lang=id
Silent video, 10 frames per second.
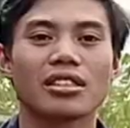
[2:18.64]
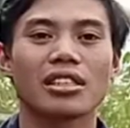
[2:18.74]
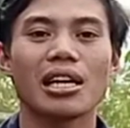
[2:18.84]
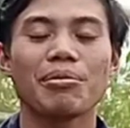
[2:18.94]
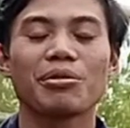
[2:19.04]

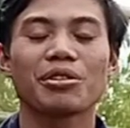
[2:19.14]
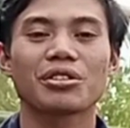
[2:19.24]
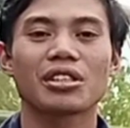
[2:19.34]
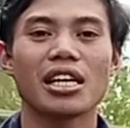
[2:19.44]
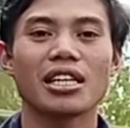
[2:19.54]
Saya
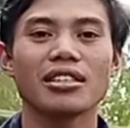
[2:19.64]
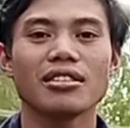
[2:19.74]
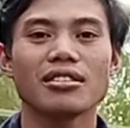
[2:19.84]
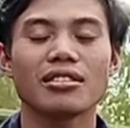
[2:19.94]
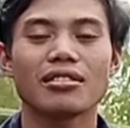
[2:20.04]
memutuskan
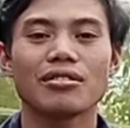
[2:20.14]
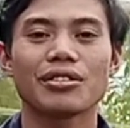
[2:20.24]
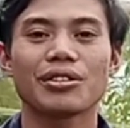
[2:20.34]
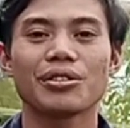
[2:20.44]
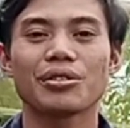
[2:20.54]

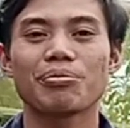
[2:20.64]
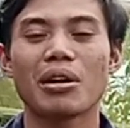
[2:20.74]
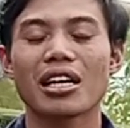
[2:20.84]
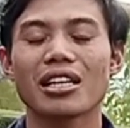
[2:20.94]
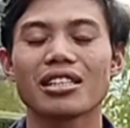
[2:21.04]
untuk
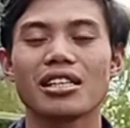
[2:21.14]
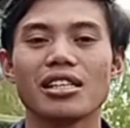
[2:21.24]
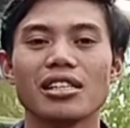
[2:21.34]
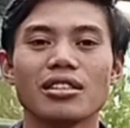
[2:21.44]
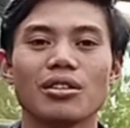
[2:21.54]
magang
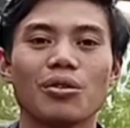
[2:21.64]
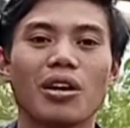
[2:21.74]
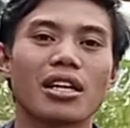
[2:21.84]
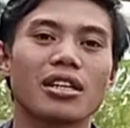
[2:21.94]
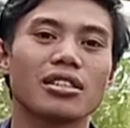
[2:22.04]
di
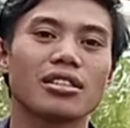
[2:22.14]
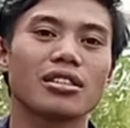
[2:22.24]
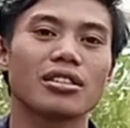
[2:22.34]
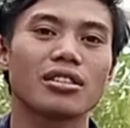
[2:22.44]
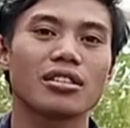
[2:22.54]
luar
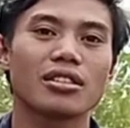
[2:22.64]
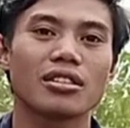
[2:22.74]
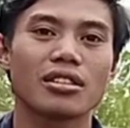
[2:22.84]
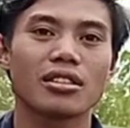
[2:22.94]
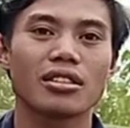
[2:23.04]

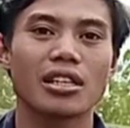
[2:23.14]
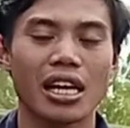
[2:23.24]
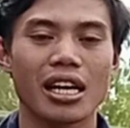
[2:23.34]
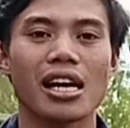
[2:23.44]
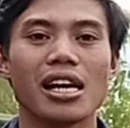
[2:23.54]

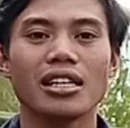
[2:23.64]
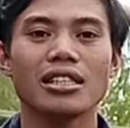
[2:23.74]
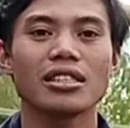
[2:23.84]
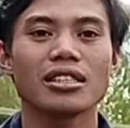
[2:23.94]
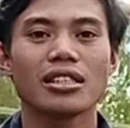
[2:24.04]
daerah
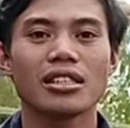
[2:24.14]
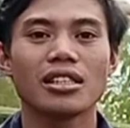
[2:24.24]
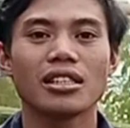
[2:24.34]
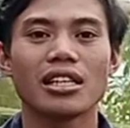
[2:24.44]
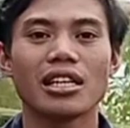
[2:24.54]

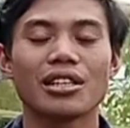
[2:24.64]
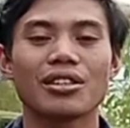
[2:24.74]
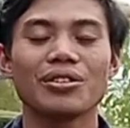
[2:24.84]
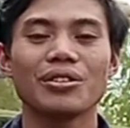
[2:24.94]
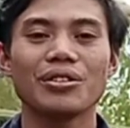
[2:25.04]

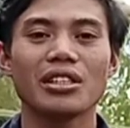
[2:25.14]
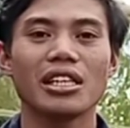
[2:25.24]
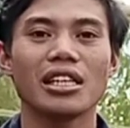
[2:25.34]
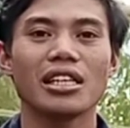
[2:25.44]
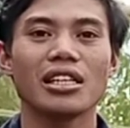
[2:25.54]
yaitu
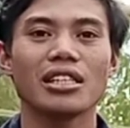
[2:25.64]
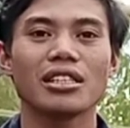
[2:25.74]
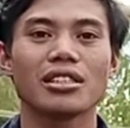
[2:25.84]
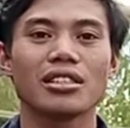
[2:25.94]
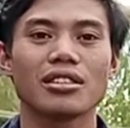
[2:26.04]
di
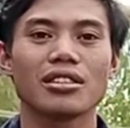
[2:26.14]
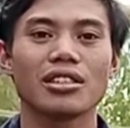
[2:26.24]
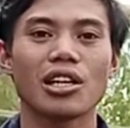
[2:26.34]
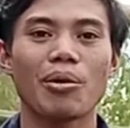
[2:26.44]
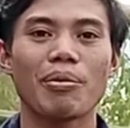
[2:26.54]

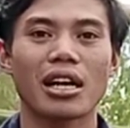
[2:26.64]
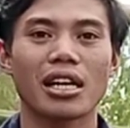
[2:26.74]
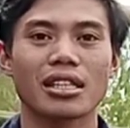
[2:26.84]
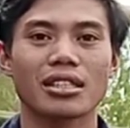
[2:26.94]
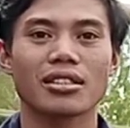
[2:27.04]
Jawa
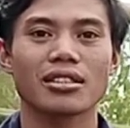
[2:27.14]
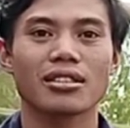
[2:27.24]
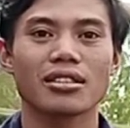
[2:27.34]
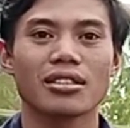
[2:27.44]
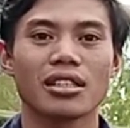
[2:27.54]
Barat
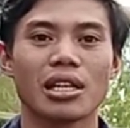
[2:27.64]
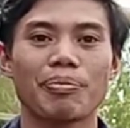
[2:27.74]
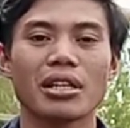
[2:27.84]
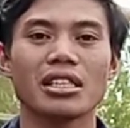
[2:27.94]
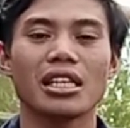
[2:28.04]

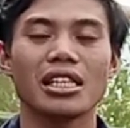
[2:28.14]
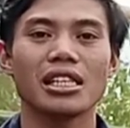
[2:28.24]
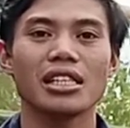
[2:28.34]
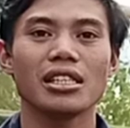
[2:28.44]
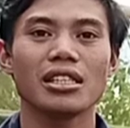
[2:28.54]
tepatnya
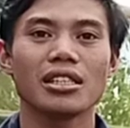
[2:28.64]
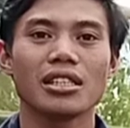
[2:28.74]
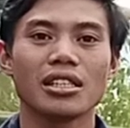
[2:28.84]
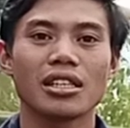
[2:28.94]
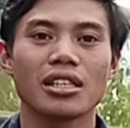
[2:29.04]
di
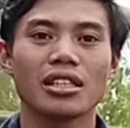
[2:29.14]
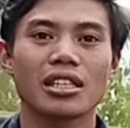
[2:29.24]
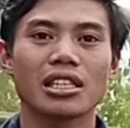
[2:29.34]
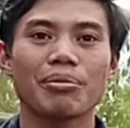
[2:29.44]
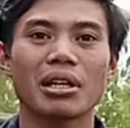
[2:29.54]

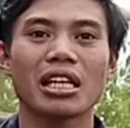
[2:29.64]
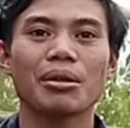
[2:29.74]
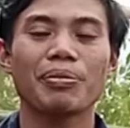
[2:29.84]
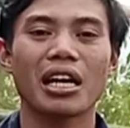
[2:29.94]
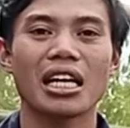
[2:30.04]
Kecamatan
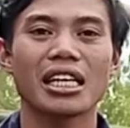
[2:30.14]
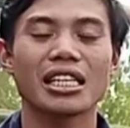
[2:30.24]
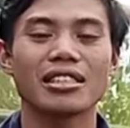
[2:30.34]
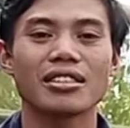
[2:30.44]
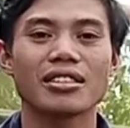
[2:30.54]
Pangalengan.